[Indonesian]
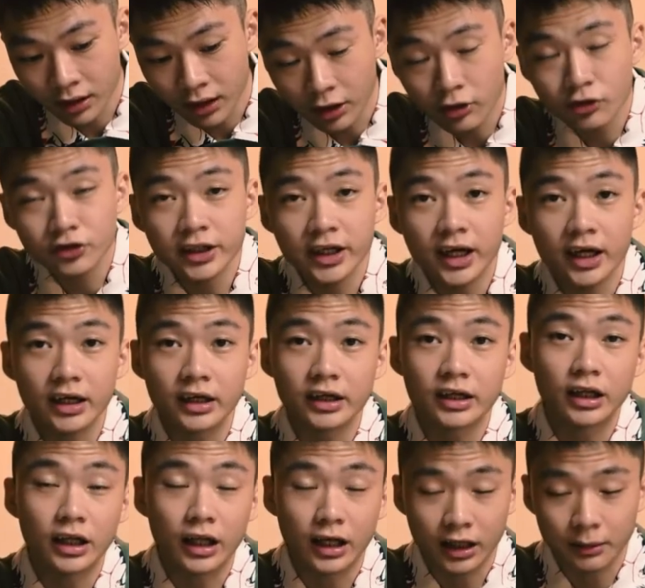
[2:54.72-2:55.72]
harusnya nggak akan
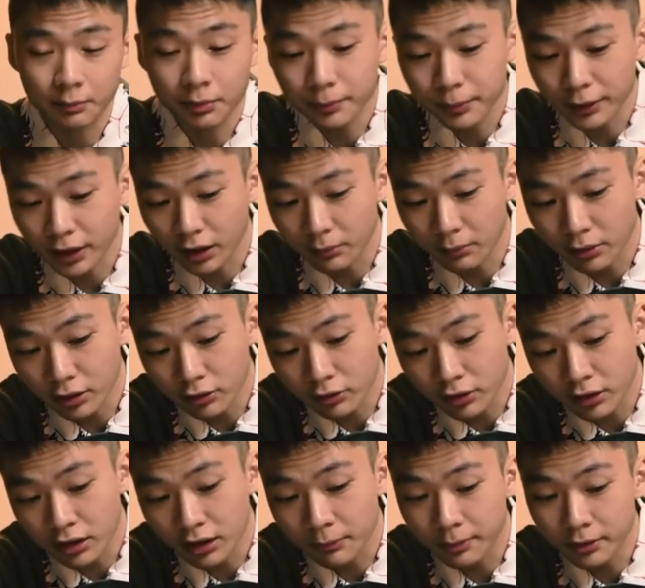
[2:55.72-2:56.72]
hilang tapi pengalaman
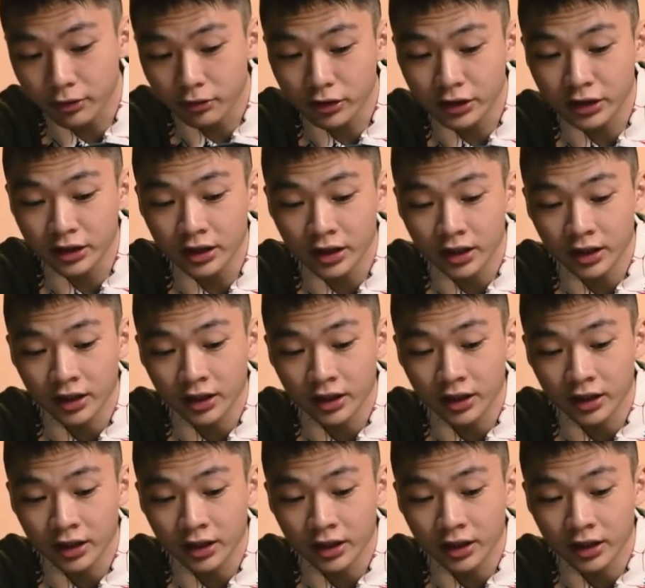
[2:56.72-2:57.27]
gue nggak peduli